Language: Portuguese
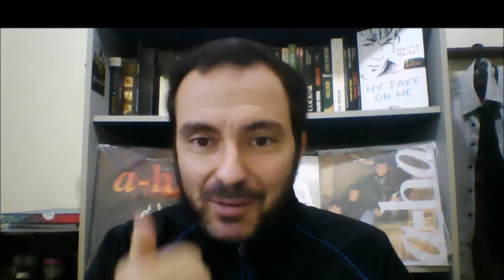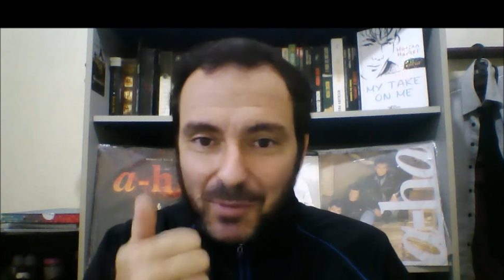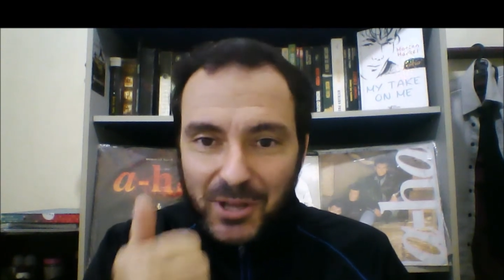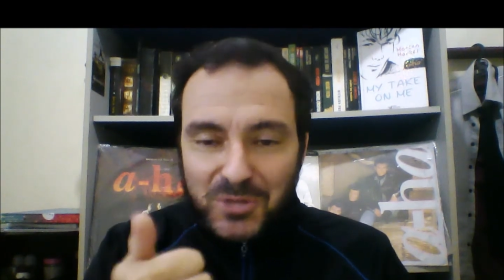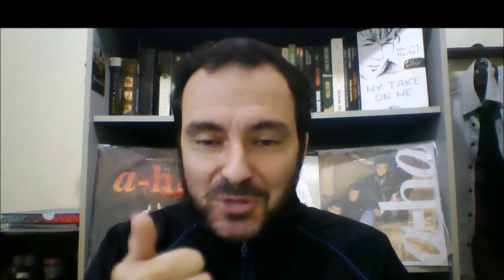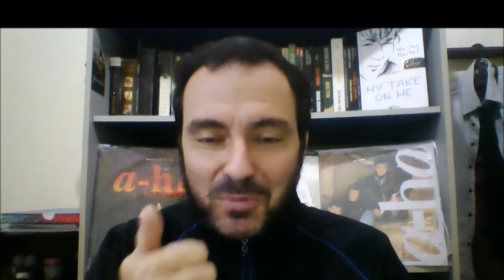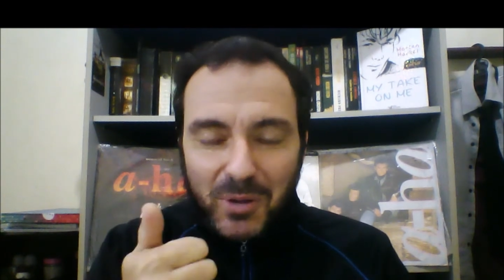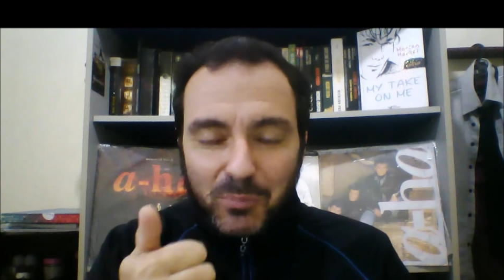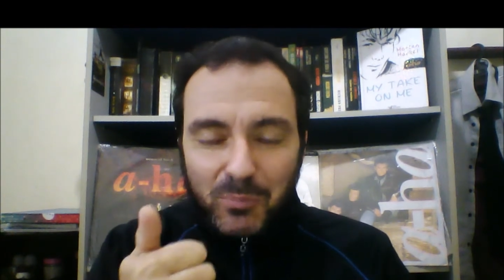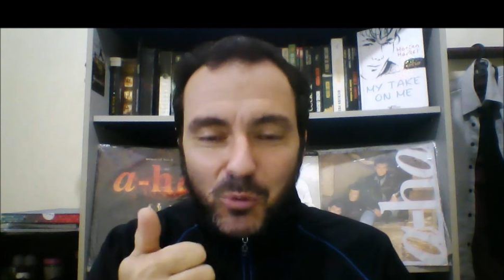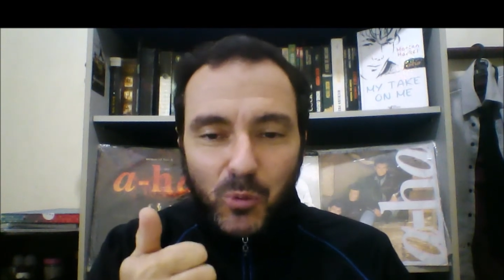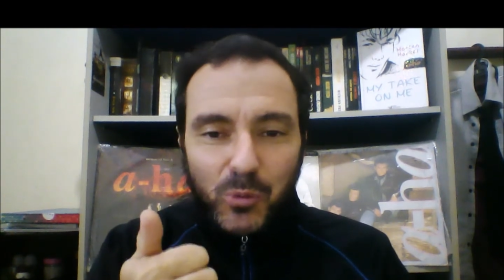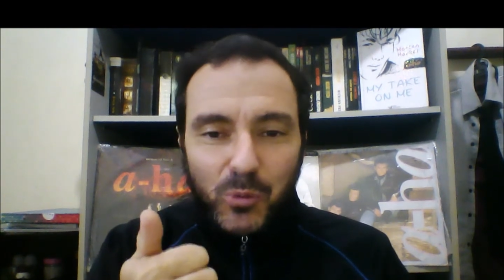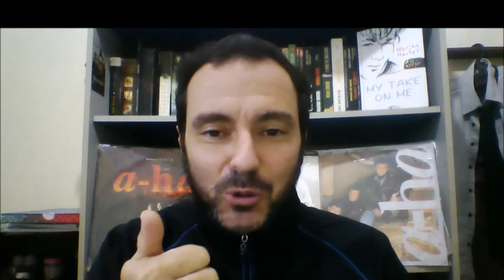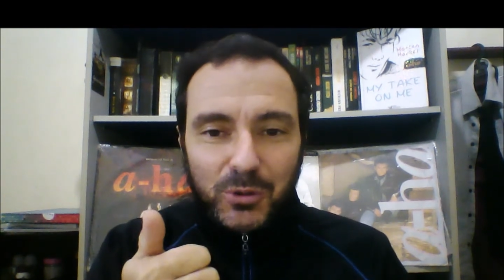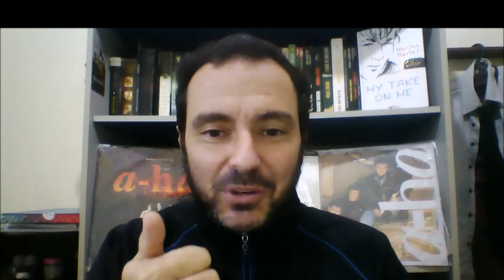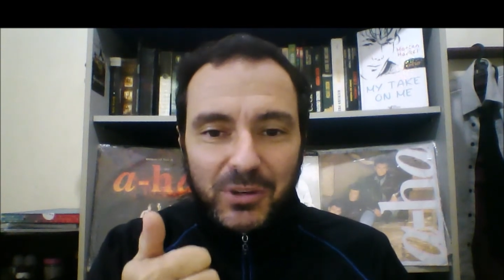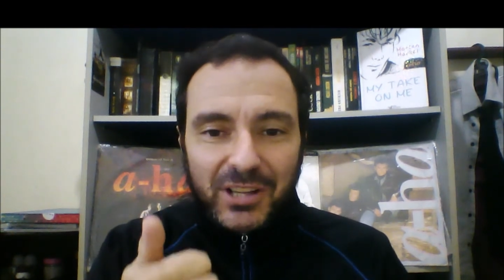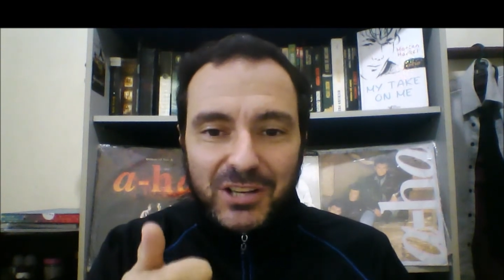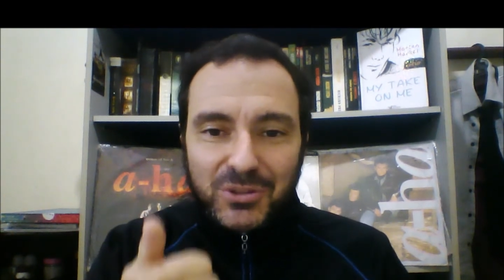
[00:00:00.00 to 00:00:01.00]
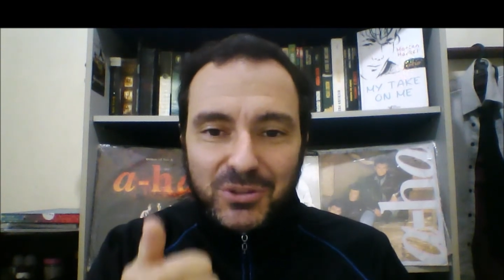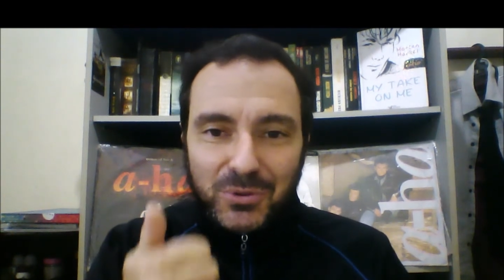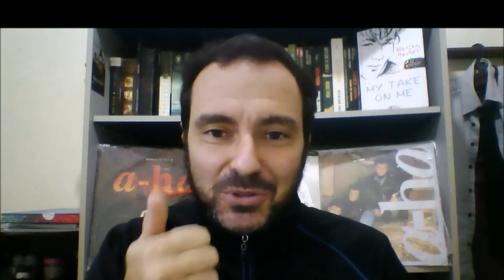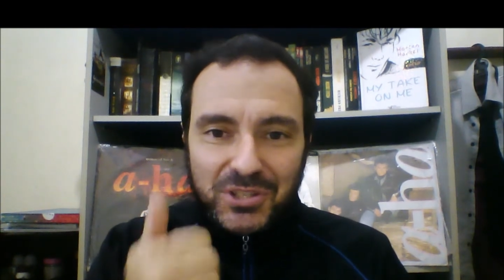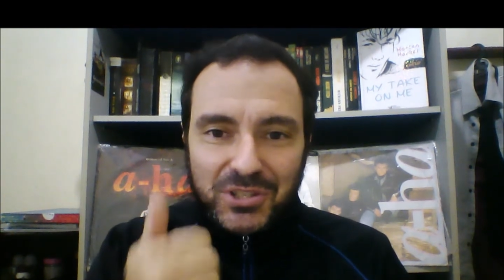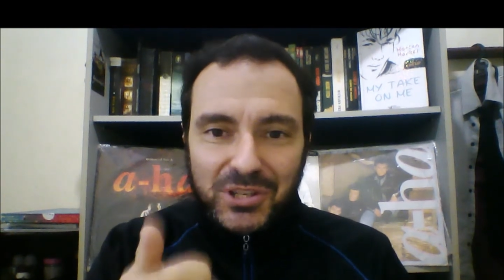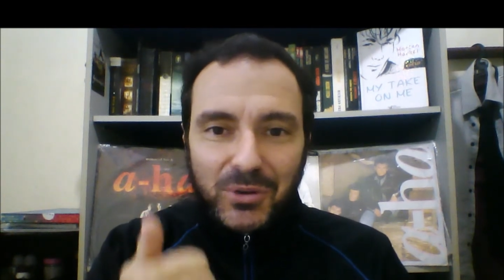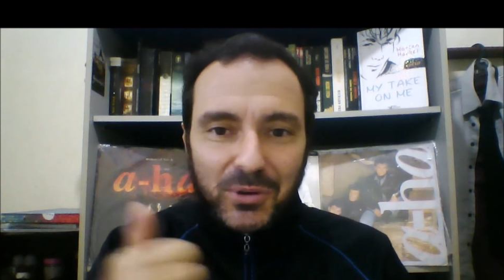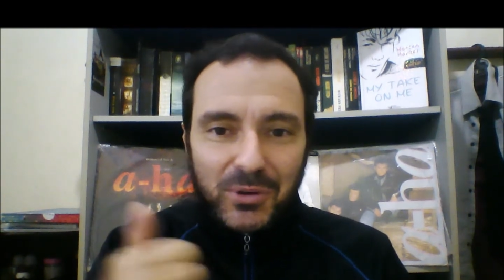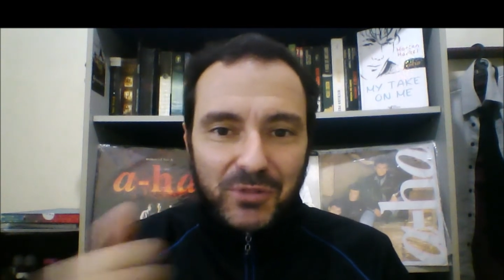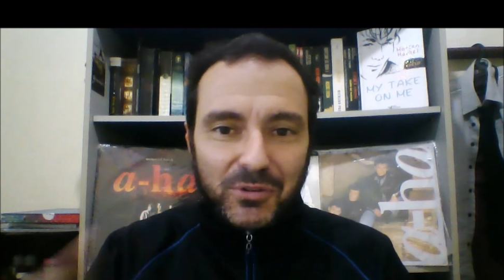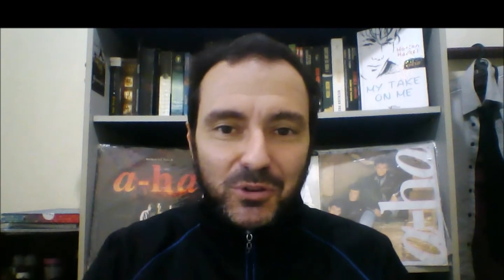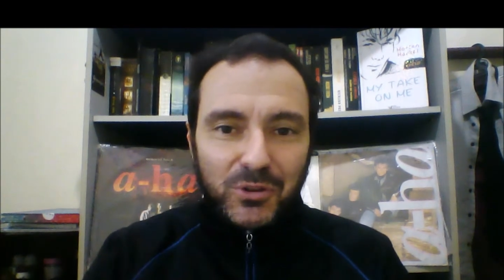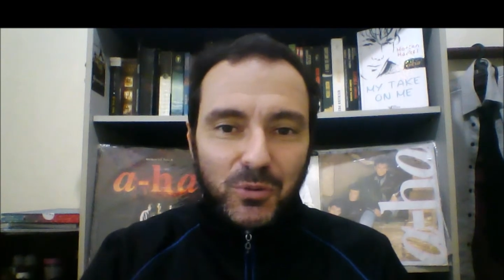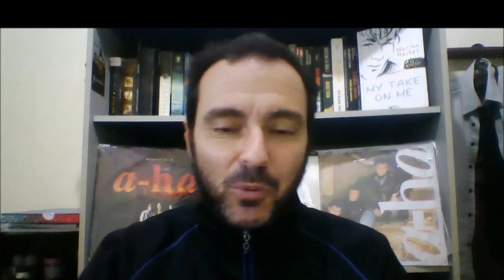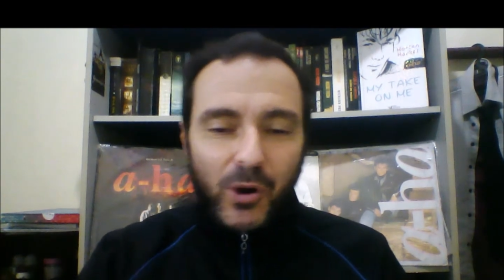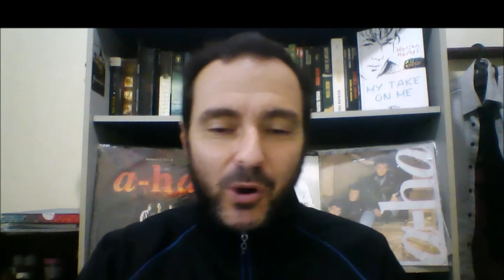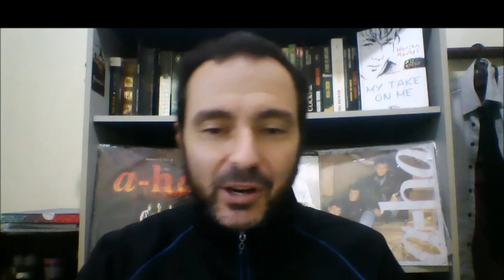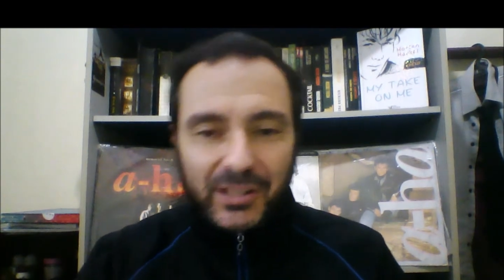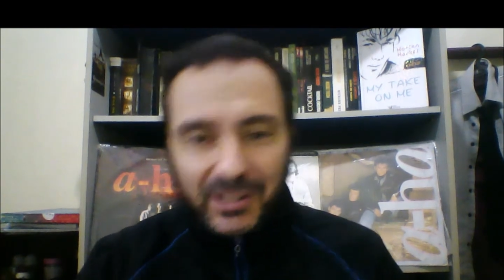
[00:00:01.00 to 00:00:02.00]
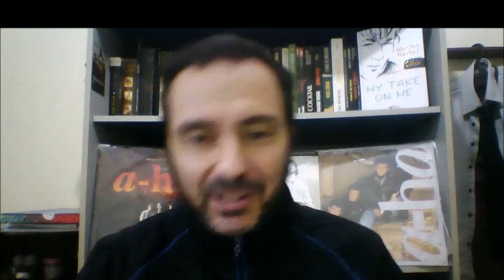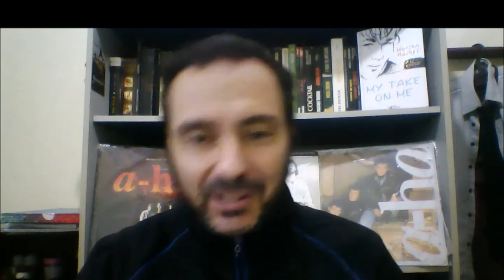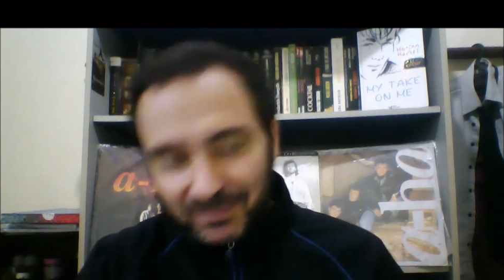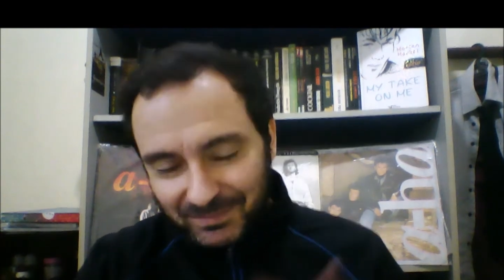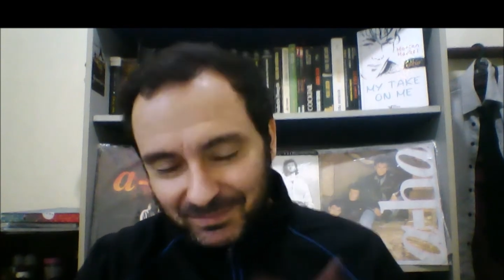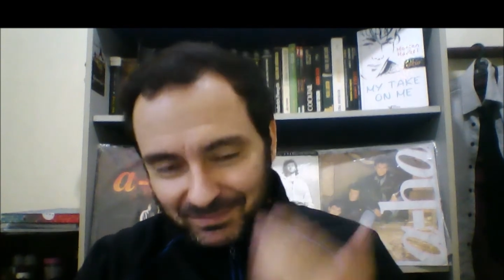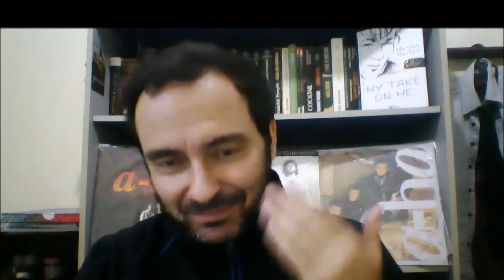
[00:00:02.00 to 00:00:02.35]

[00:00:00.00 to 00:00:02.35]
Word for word: É mais uma oportunidade de conseguir um livro do Morten.